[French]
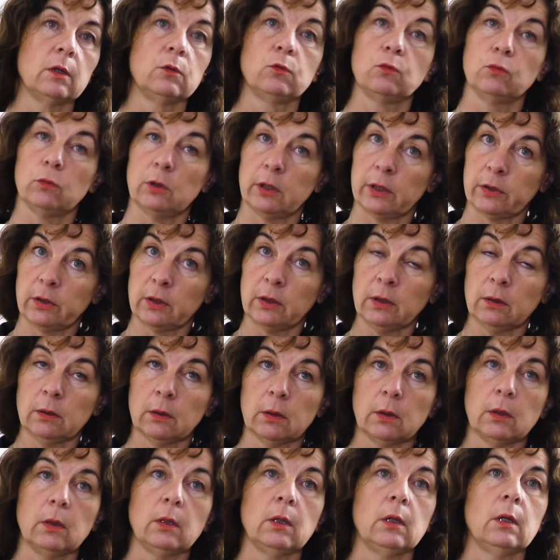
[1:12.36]
toute l'année.
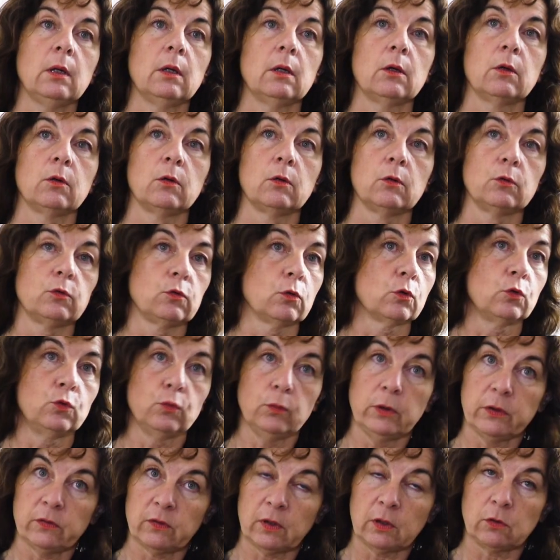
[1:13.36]
sur
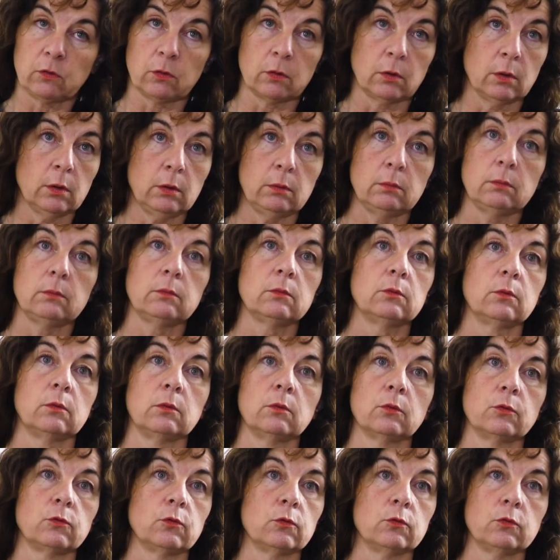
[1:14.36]
tous les secteurs,
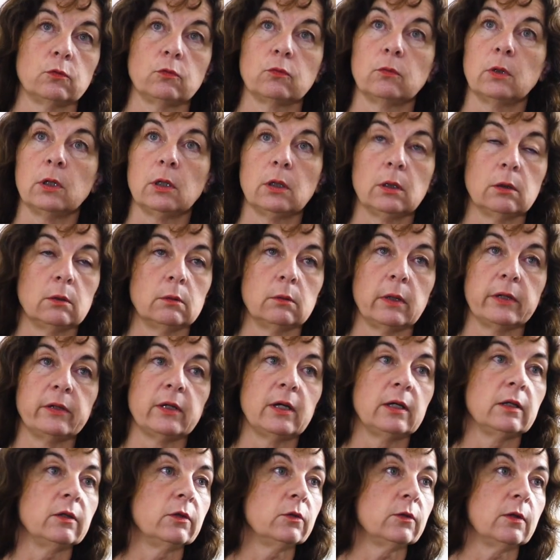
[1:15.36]
donc que ce soit
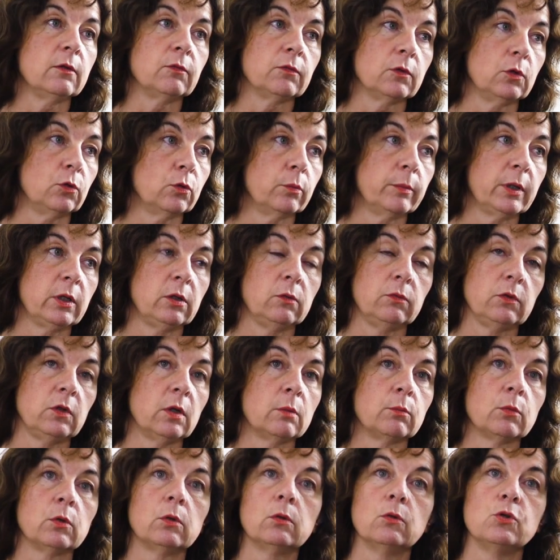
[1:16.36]
analyse des phénomènes
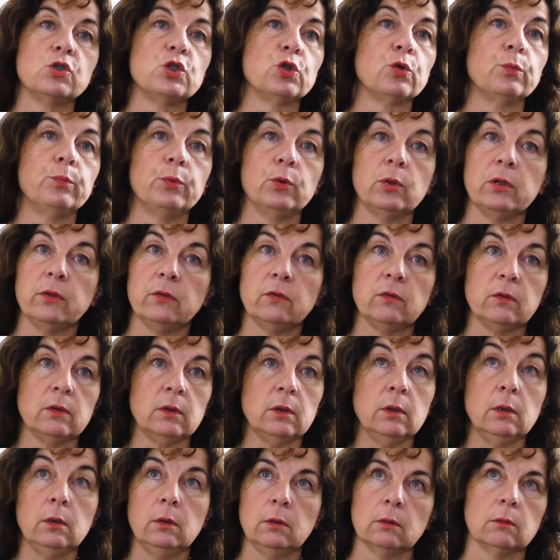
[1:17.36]
évidemment
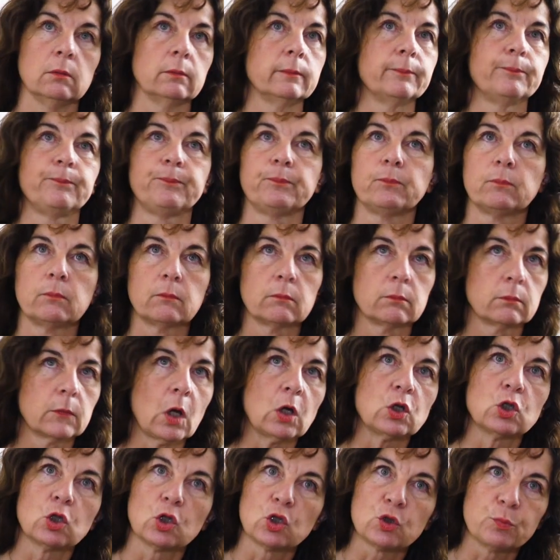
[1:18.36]
géopolitiques,
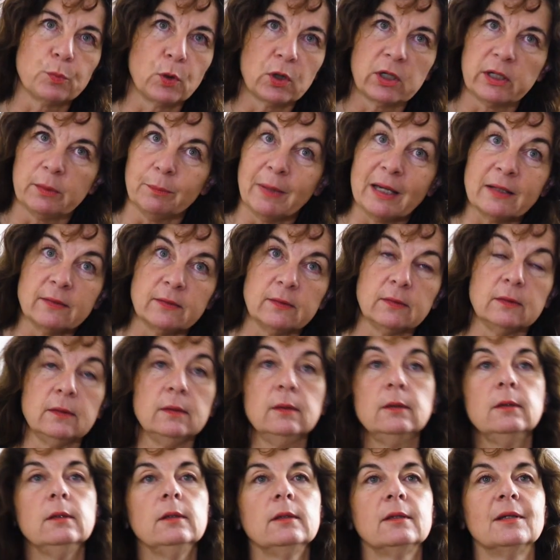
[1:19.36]
changement
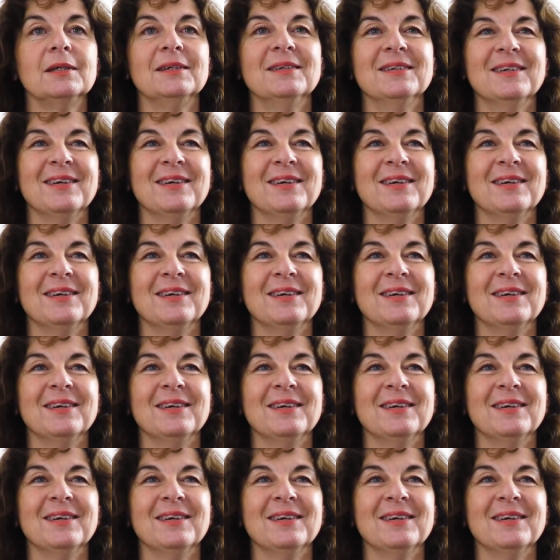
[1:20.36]
climatique,